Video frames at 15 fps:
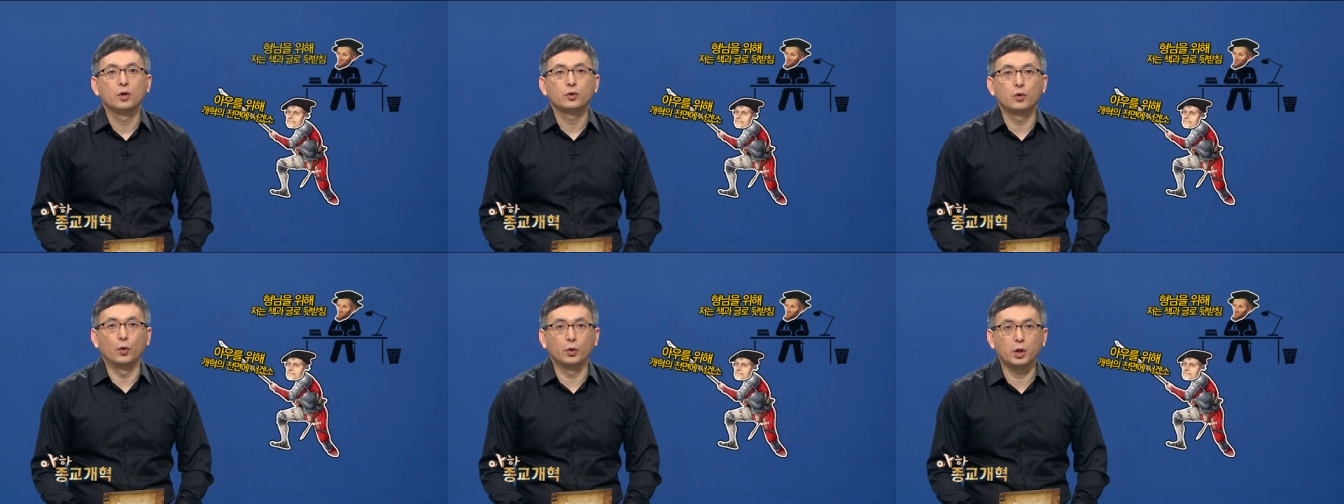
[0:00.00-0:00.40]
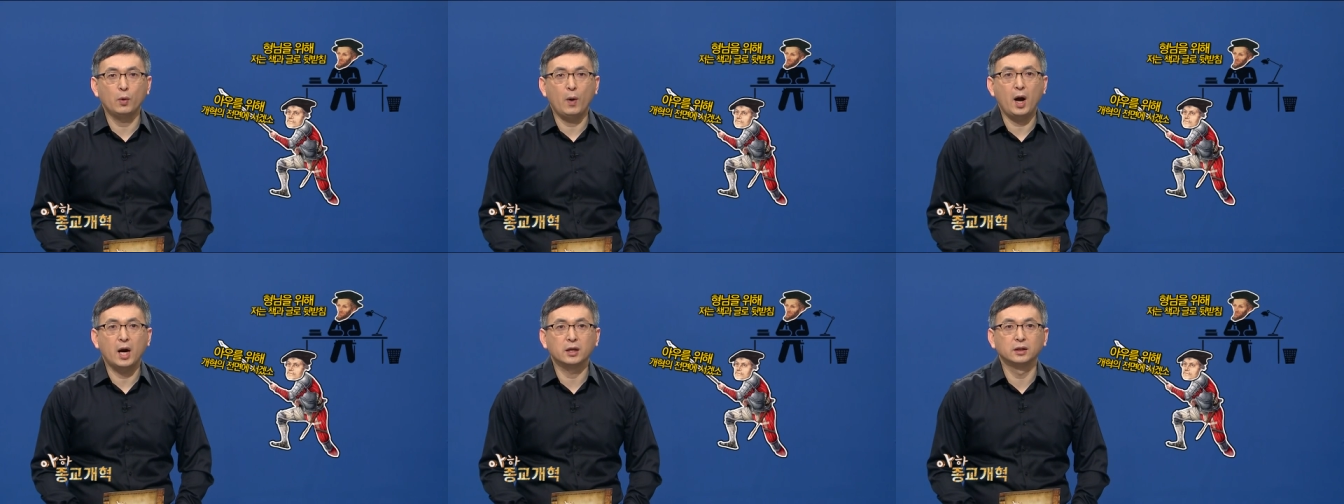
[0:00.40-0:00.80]

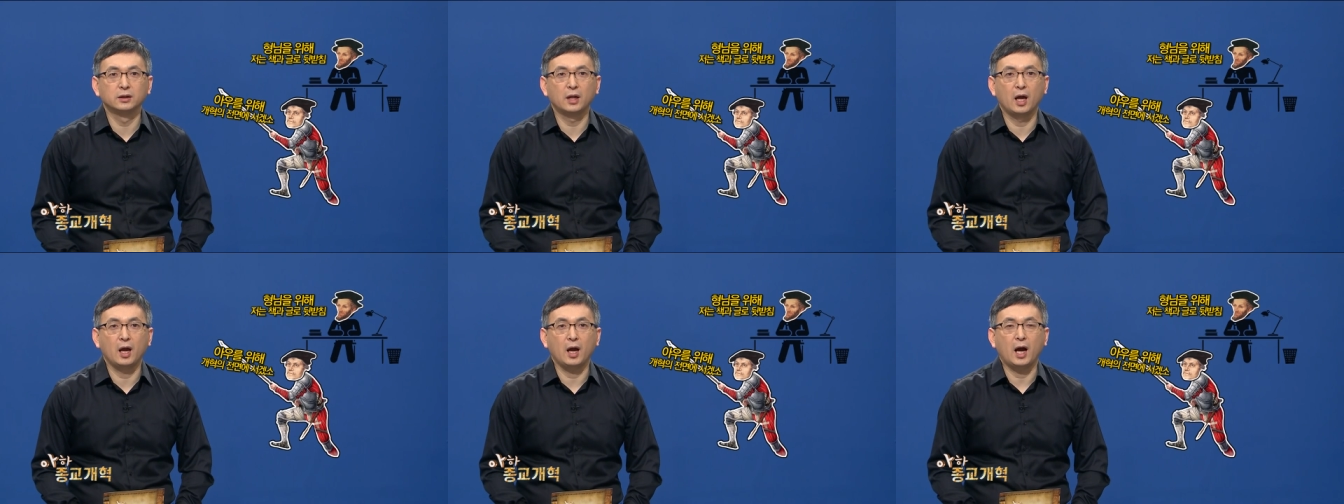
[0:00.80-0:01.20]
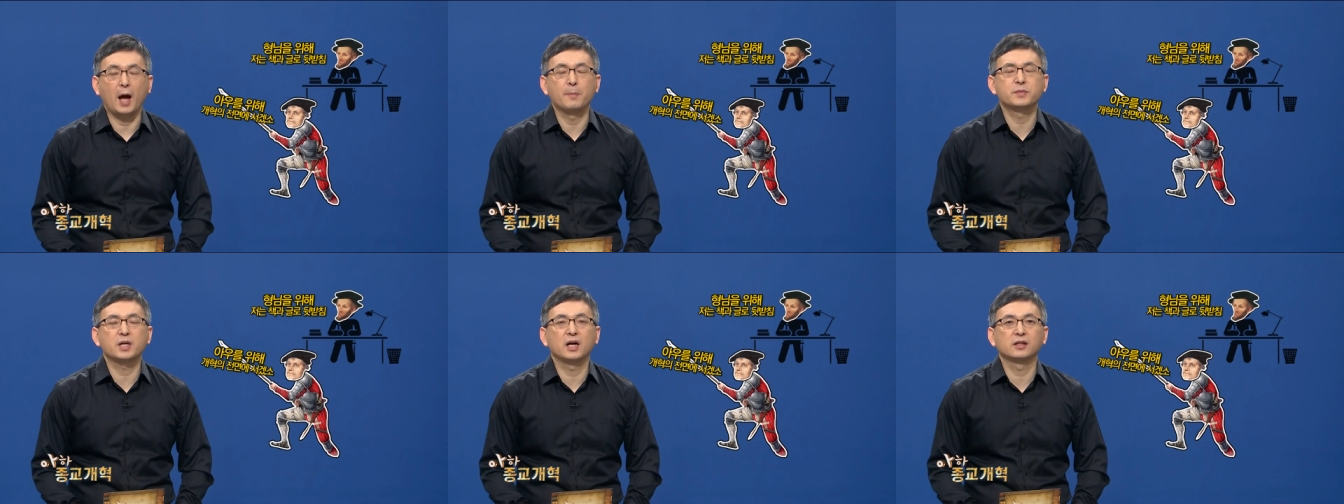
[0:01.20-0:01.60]
교리화하는 데
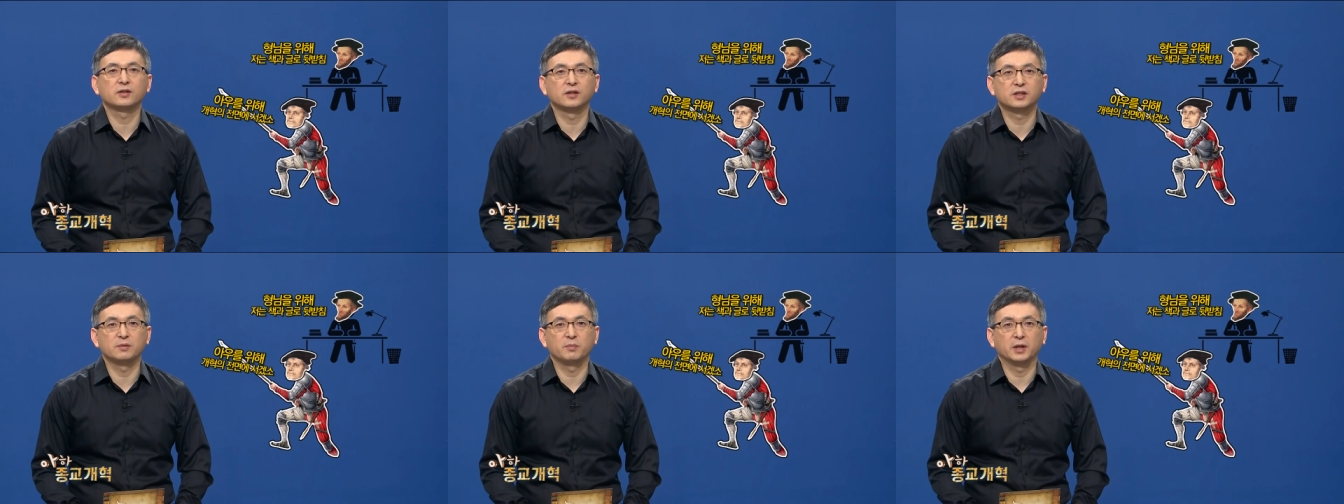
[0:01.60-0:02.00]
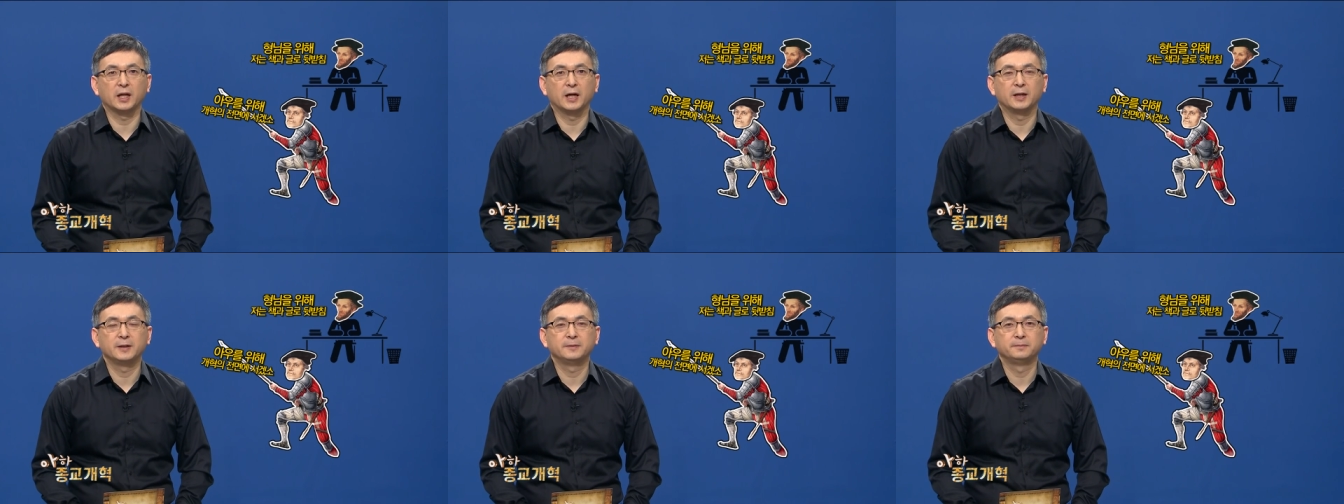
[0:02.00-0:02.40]
앞장섰습니다.